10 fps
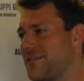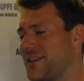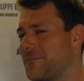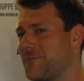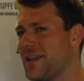Wir
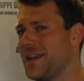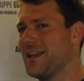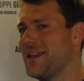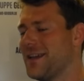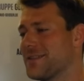haben
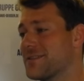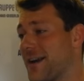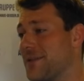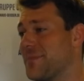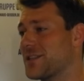
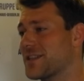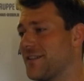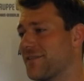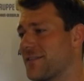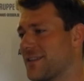zwei
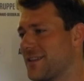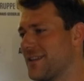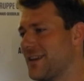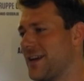Mannschaften,